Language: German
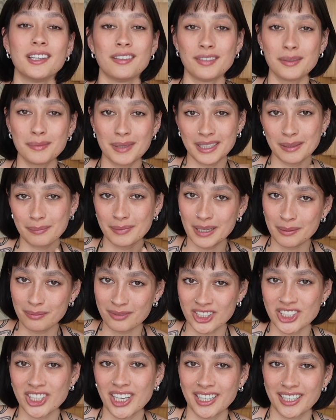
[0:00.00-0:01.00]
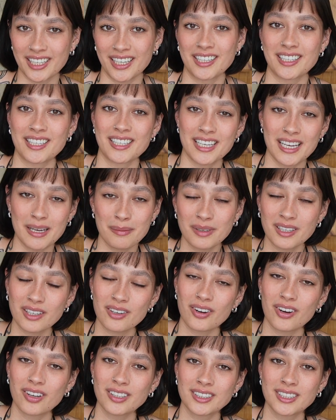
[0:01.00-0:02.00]
Wie man dem Clip wahrscheinlich entnehmen
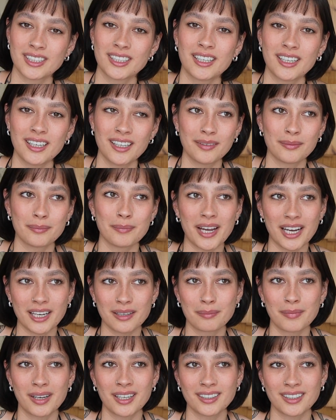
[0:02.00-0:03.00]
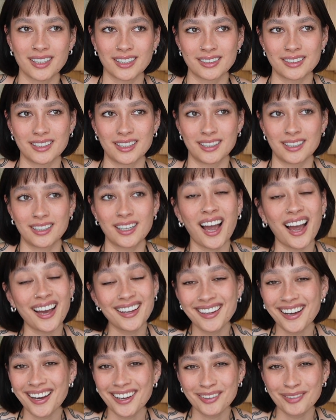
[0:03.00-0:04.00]
konnte, merkt man, dass ich
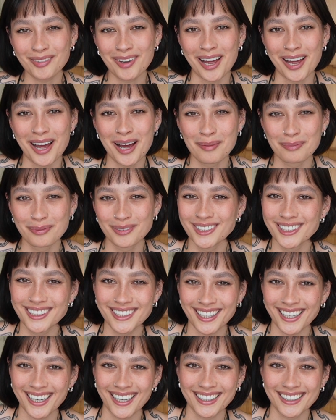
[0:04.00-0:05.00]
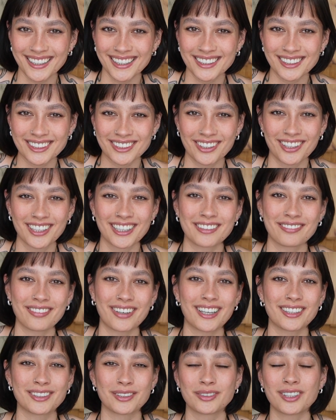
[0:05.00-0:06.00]
keine Ahnung habe, wie ich reagieren soll. Ich
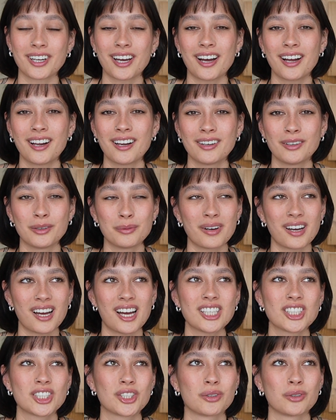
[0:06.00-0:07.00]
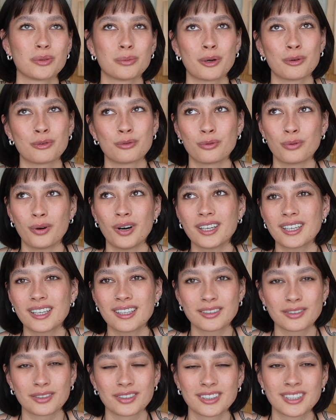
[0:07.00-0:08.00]
war total überrascht und
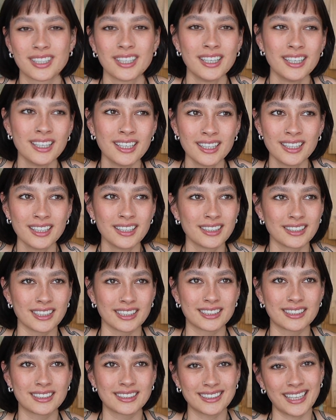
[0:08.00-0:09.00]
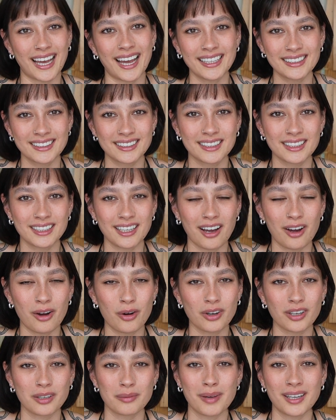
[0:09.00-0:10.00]
überfordert und das zeigt sich
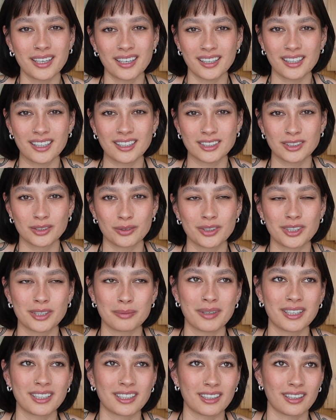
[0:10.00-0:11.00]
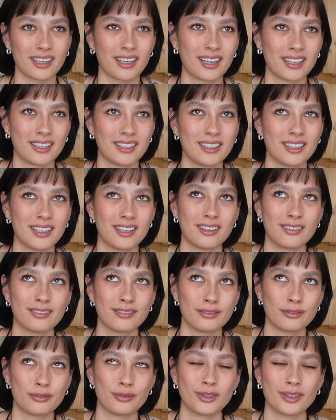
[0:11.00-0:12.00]
auch in meiner Reaktion. Ich meine, ich reagiere
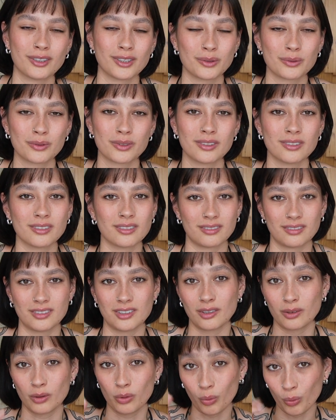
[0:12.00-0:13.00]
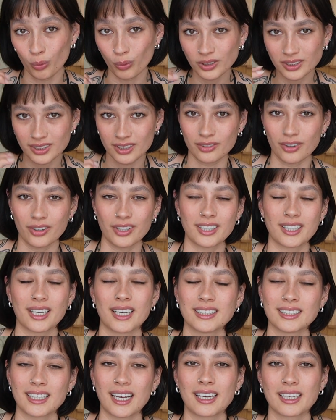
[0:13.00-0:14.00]
für so eine große
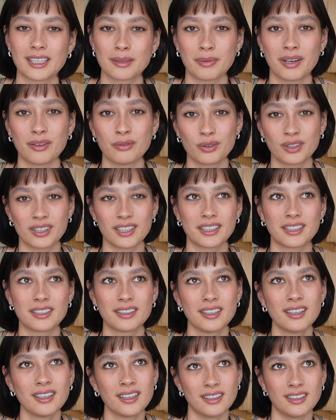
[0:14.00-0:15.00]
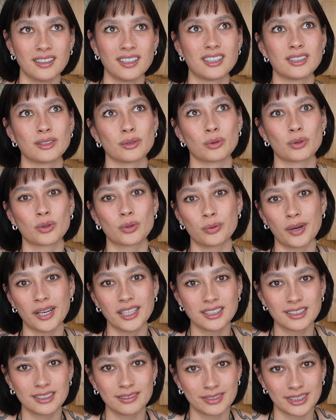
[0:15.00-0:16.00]
Neuigkeit, sage ich mal, wirklich nicht so
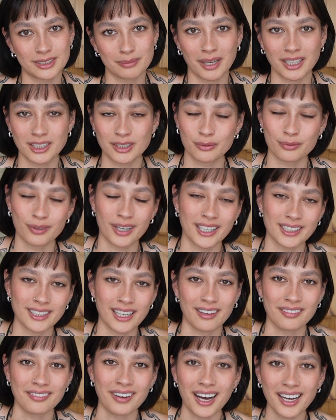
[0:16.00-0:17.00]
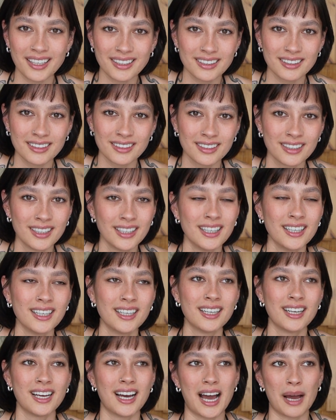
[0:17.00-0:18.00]
crazy, wie es manche vielleicht erwarten.
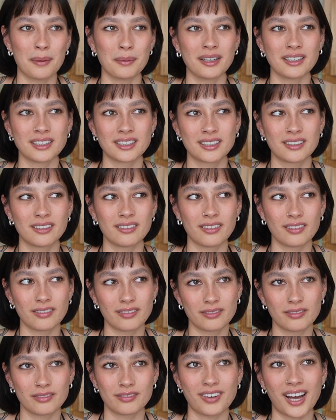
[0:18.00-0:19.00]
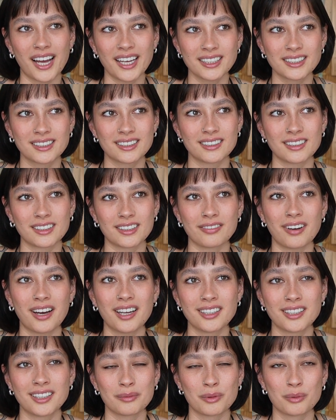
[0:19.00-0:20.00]
Aber ich weiß, ich war
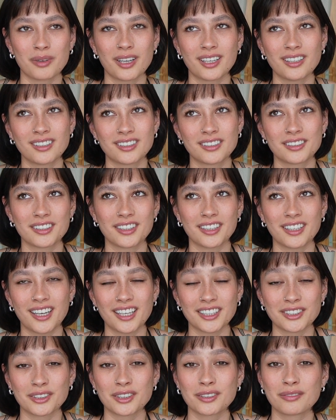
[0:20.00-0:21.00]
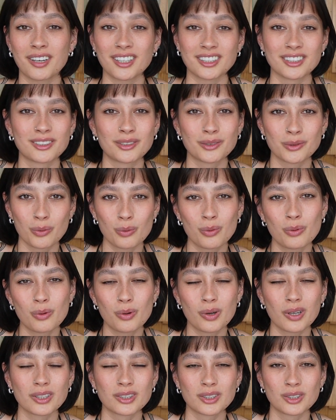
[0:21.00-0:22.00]
Moment, also ich war
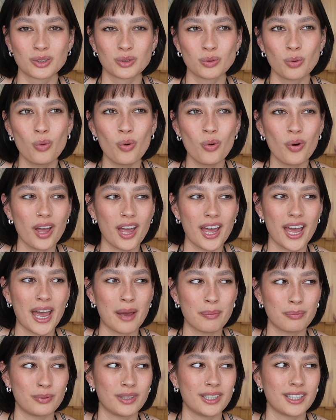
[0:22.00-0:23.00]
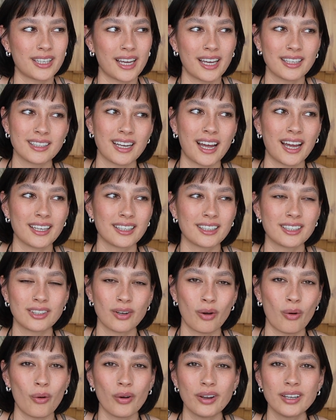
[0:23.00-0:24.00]
so, so happy. Ich hätte
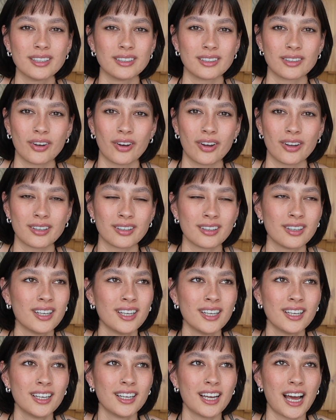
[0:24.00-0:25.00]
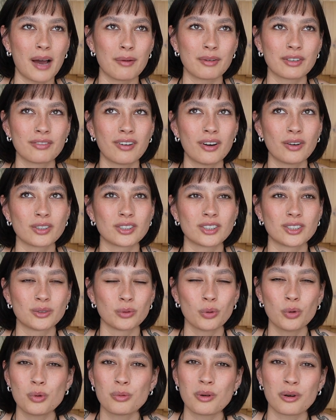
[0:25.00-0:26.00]
eigentlich heulen können. Aber ich war auch
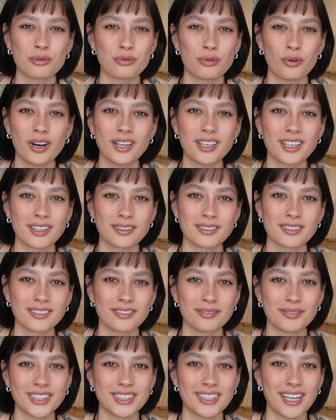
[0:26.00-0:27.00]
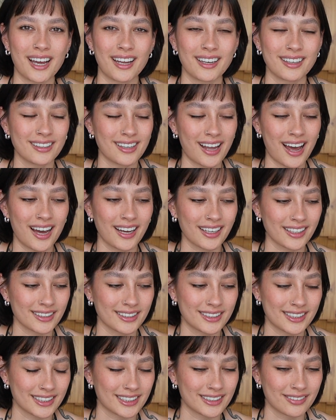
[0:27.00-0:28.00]
so überfordert mit der
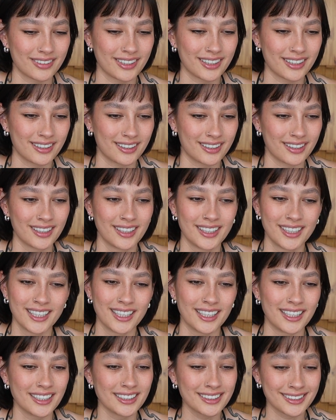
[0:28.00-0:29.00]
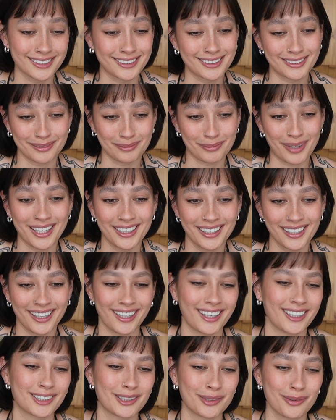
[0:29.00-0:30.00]
Nachricht. Deswegen ist meine
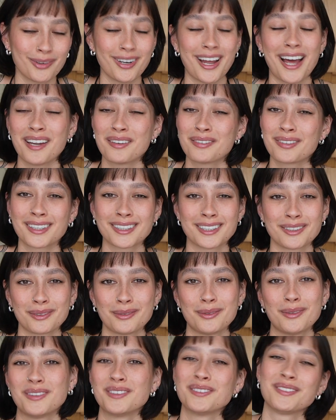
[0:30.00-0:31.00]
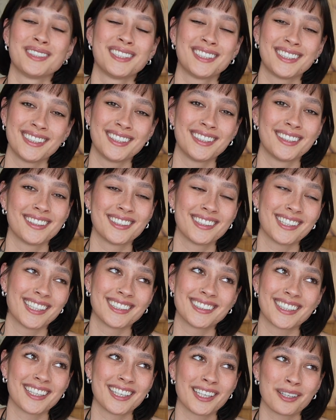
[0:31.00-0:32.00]
Reaktion einfach so, wie sie
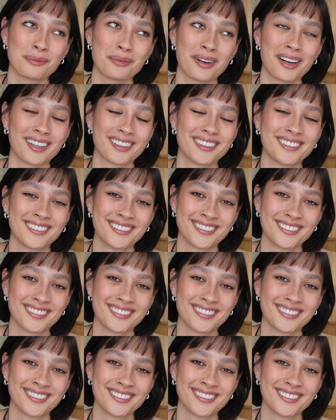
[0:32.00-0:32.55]
letztendlich war.